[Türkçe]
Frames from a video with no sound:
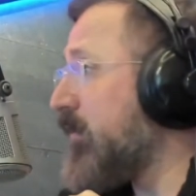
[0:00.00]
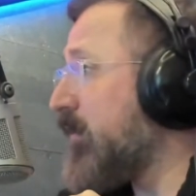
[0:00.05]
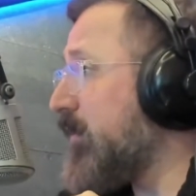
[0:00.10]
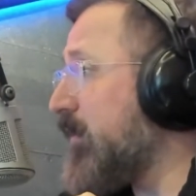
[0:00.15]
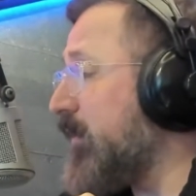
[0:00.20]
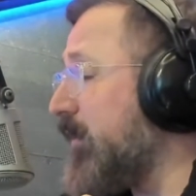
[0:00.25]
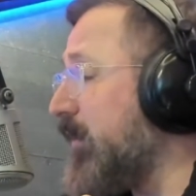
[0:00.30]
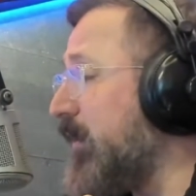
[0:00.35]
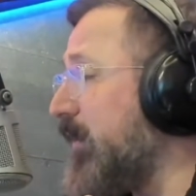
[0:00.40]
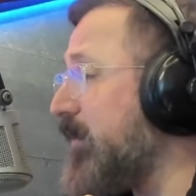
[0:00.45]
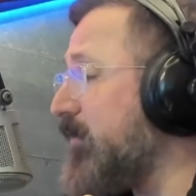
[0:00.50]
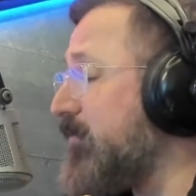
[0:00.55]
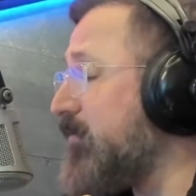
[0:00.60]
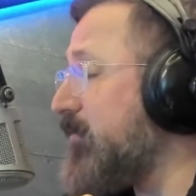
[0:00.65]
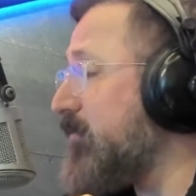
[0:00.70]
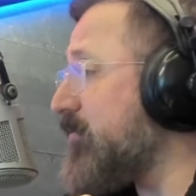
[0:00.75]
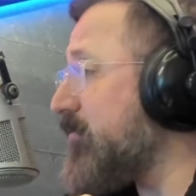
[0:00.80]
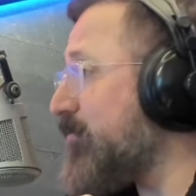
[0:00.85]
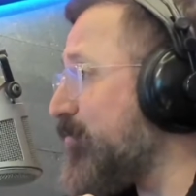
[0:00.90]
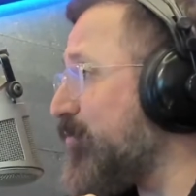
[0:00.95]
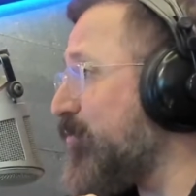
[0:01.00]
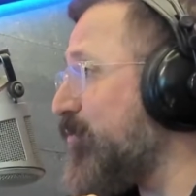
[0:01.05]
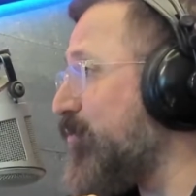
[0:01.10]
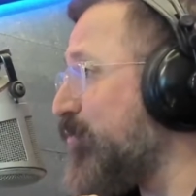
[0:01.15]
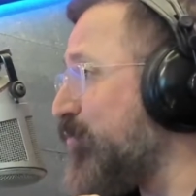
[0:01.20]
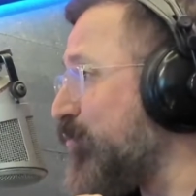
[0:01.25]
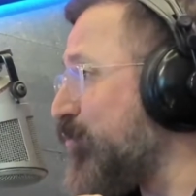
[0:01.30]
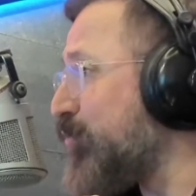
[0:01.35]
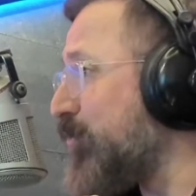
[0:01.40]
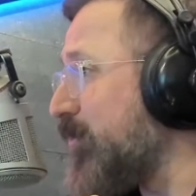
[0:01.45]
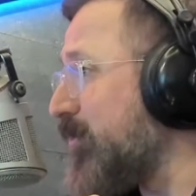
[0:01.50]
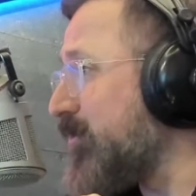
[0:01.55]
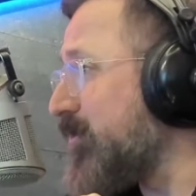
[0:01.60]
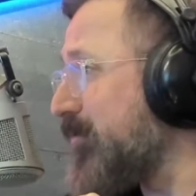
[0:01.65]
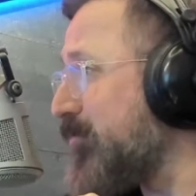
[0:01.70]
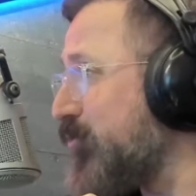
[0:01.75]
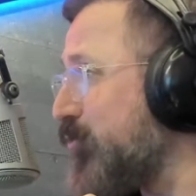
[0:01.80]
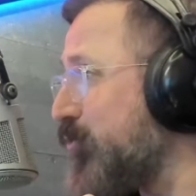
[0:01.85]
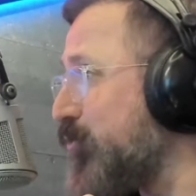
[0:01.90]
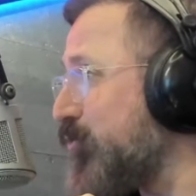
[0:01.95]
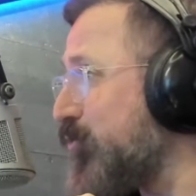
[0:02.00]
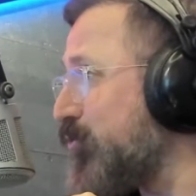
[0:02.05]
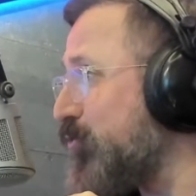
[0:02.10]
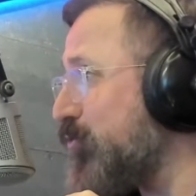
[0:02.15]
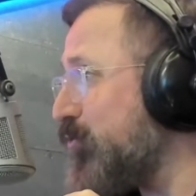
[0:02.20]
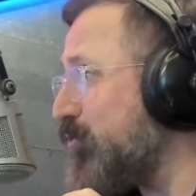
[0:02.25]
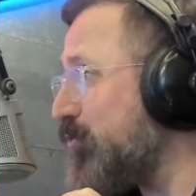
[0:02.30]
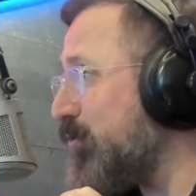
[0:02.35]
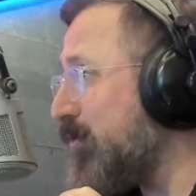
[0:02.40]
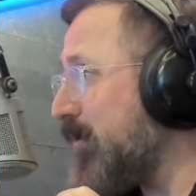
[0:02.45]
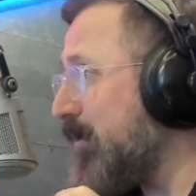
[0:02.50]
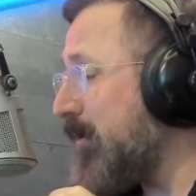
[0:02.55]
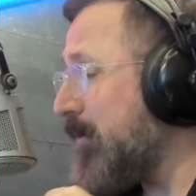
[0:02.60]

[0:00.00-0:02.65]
Neydi o muhteşem düstur?